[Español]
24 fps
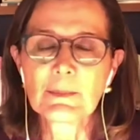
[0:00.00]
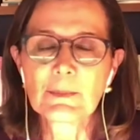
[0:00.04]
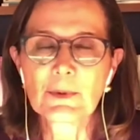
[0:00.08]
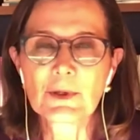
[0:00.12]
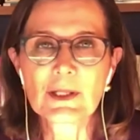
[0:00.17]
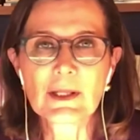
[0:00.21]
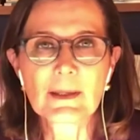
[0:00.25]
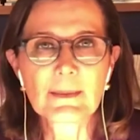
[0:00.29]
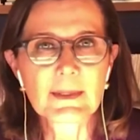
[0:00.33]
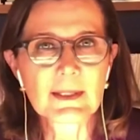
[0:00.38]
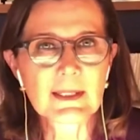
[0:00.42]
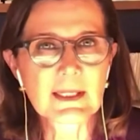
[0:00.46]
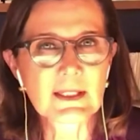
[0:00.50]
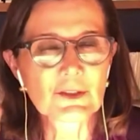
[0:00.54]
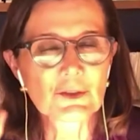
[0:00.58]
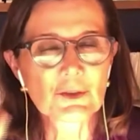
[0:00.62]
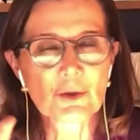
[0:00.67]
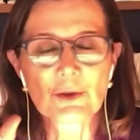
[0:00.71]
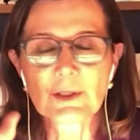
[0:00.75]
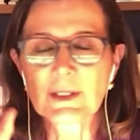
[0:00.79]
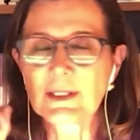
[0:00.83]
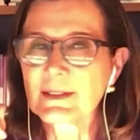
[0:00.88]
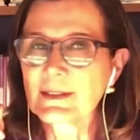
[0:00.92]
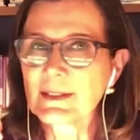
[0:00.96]
puede haber
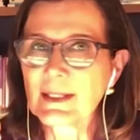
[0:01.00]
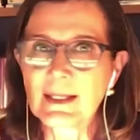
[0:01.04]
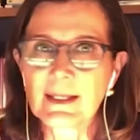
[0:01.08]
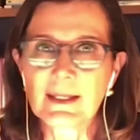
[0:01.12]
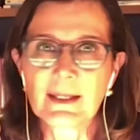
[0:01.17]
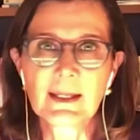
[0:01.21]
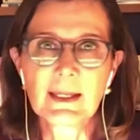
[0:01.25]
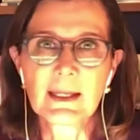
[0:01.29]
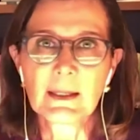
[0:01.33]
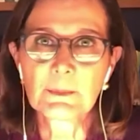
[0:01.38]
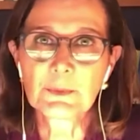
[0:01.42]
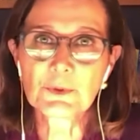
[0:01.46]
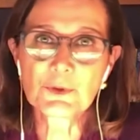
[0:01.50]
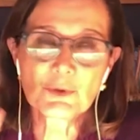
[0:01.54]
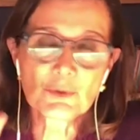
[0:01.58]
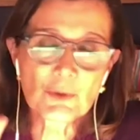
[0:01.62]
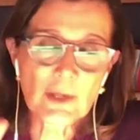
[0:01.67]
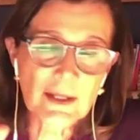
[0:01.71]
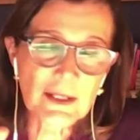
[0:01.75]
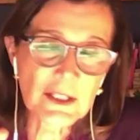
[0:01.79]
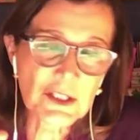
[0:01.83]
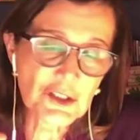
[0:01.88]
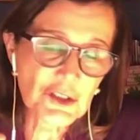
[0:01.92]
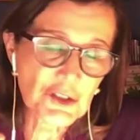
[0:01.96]
razones de pues
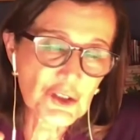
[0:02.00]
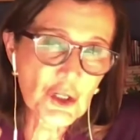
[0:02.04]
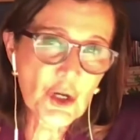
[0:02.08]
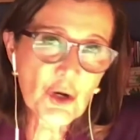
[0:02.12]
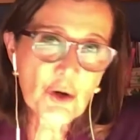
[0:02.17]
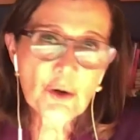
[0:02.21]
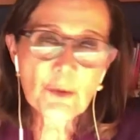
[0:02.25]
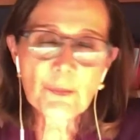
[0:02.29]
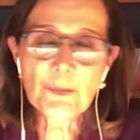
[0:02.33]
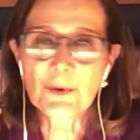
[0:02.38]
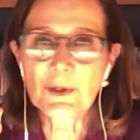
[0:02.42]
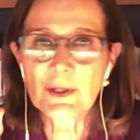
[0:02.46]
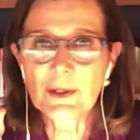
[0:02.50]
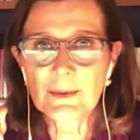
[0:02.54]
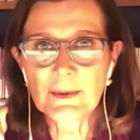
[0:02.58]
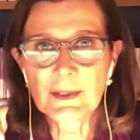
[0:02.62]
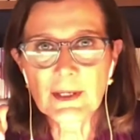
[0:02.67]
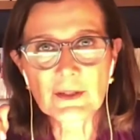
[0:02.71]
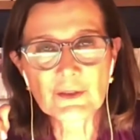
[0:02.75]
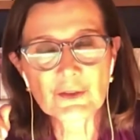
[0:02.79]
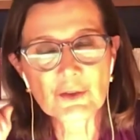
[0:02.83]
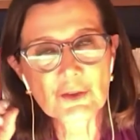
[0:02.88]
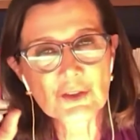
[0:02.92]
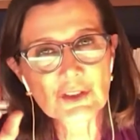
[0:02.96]
una adicción, puede haber
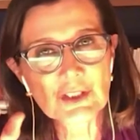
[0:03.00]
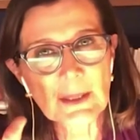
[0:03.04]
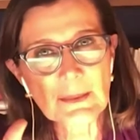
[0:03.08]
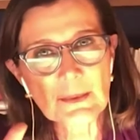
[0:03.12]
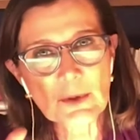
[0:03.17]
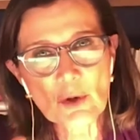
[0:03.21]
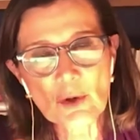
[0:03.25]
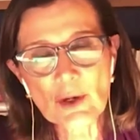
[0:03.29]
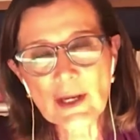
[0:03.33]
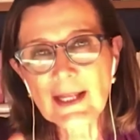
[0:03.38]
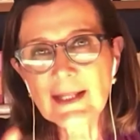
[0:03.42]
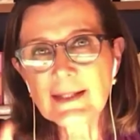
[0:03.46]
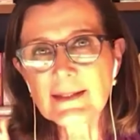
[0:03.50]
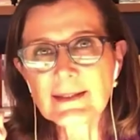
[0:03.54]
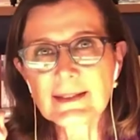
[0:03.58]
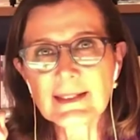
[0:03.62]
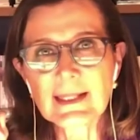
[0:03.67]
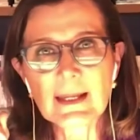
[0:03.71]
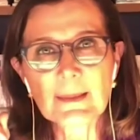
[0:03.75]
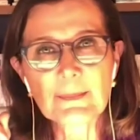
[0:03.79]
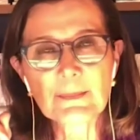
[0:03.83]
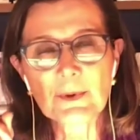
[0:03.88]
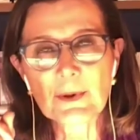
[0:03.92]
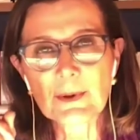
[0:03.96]
razones de
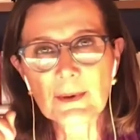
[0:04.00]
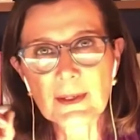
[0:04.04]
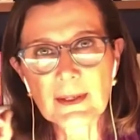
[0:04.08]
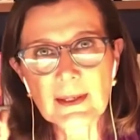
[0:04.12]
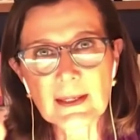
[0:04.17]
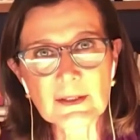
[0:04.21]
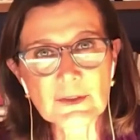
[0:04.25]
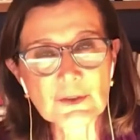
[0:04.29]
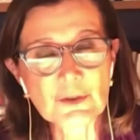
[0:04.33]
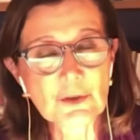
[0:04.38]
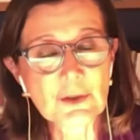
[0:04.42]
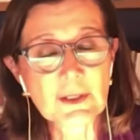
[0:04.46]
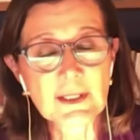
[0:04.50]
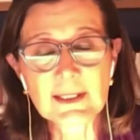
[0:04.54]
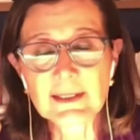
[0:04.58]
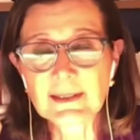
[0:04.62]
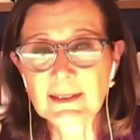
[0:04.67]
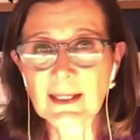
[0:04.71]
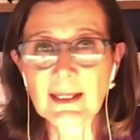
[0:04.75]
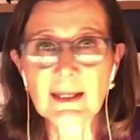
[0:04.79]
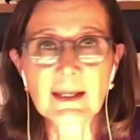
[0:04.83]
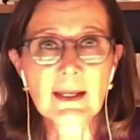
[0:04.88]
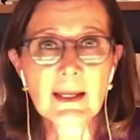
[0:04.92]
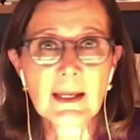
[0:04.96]
violencia, puede haber razones
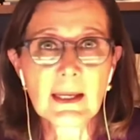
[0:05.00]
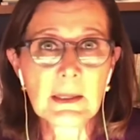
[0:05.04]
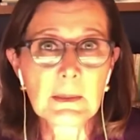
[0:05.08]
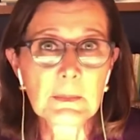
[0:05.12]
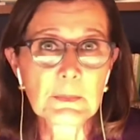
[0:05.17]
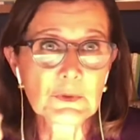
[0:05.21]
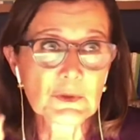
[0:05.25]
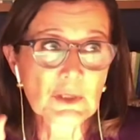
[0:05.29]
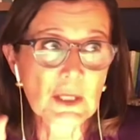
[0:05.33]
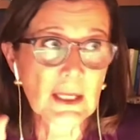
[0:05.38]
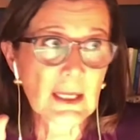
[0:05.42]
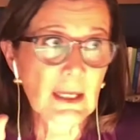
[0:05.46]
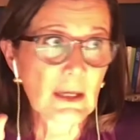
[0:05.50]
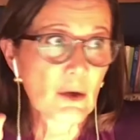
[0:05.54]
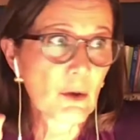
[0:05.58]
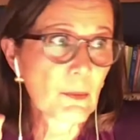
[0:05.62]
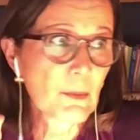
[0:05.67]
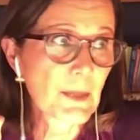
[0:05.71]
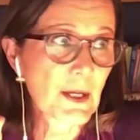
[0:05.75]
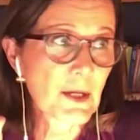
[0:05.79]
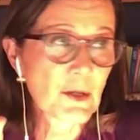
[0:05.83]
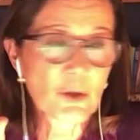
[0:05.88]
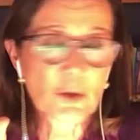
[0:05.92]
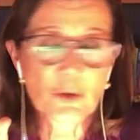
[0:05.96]
de, pues, de que el
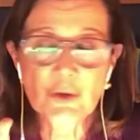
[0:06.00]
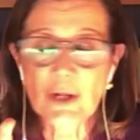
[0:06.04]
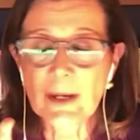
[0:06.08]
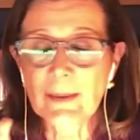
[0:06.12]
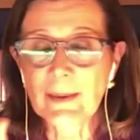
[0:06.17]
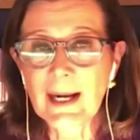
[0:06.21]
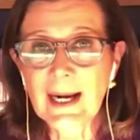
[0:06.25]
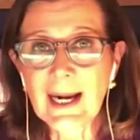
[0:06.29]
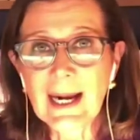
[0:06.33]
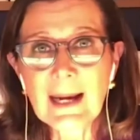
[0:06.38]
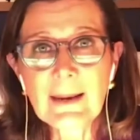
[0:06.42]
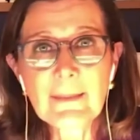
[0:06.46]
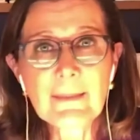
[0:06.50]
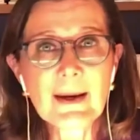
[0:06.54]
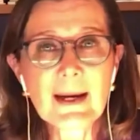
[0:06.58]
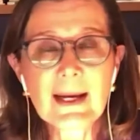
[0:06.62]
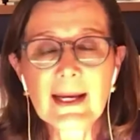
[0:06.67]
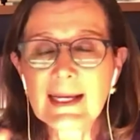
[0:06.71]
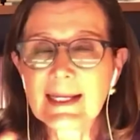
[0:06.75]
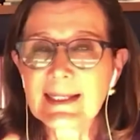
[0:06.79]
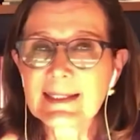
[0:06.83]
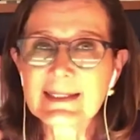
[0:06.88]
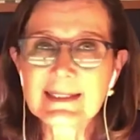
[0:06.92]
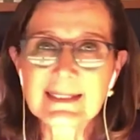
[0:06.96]
hombre no
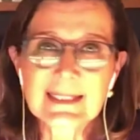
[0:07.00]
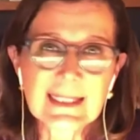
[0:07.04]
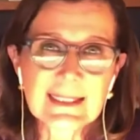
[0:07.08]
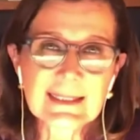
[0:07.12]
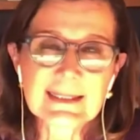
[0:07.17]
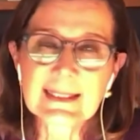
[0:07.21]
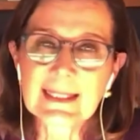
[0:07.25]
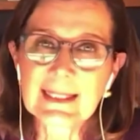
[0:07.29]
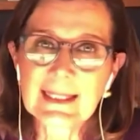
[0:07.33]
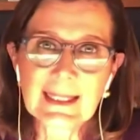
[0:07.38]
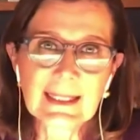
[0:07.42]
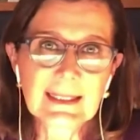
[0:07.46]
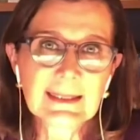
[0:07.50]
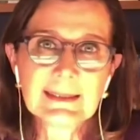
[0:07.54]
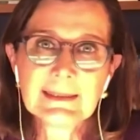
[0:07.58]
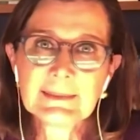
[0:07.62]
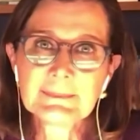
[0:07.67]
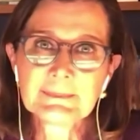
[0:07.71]
trabajaba, etcétera,